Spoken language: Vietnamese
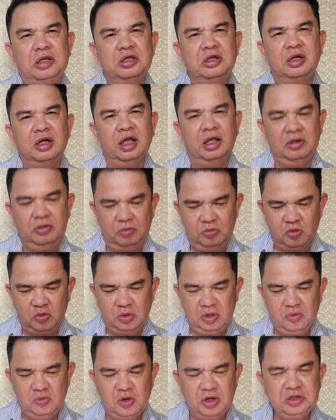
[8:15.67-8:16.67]
chúng ta nhìn lại
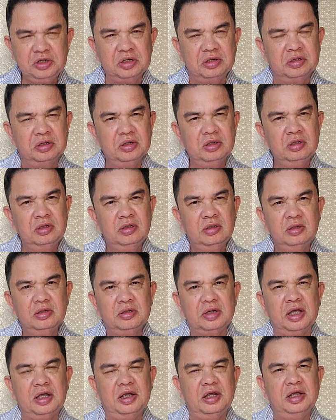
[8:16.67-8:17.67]
một cái quá trình
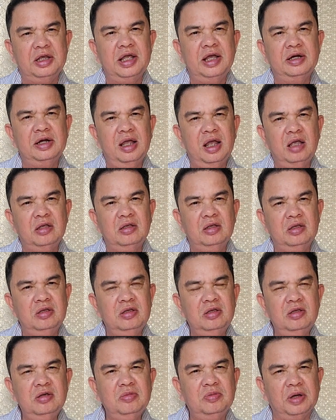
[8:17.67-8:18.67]
đầy gian
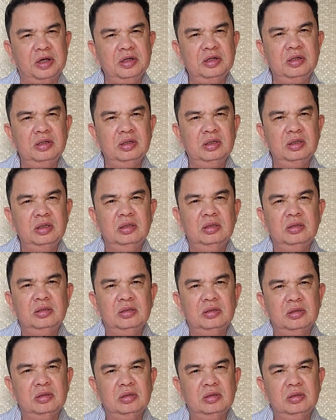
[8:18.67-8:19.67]
nan như vậy
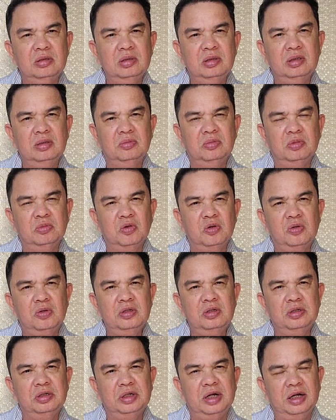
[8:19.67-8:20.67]
một
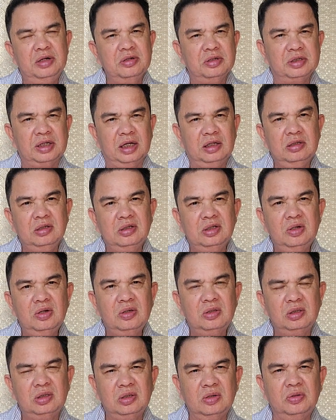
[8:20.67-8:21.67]
con người đã được trả tự
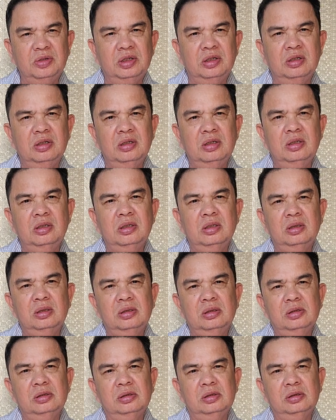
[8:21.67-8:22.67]
do rồi
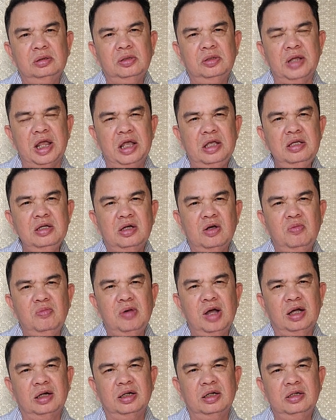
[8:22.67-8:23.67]
có vẻ như
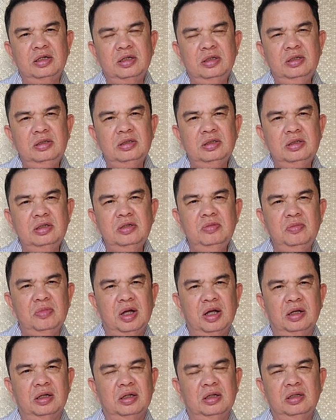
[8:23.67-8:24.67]
công bằng đã đến
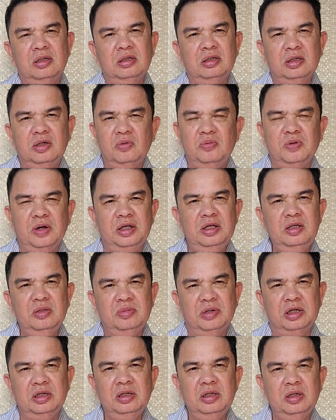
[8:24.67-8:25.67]
nhưng mà không phải
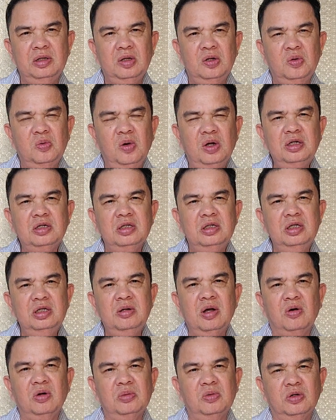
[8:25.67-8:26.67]
như vậy. Quá trình
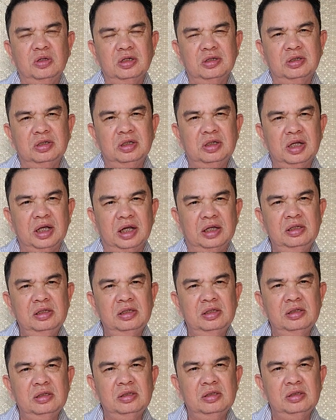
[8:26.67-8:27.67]
đi đòi bồi thường thiệt
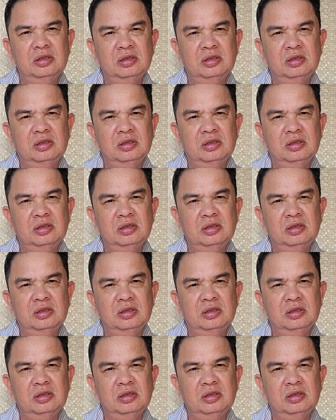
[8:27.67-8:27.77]
hại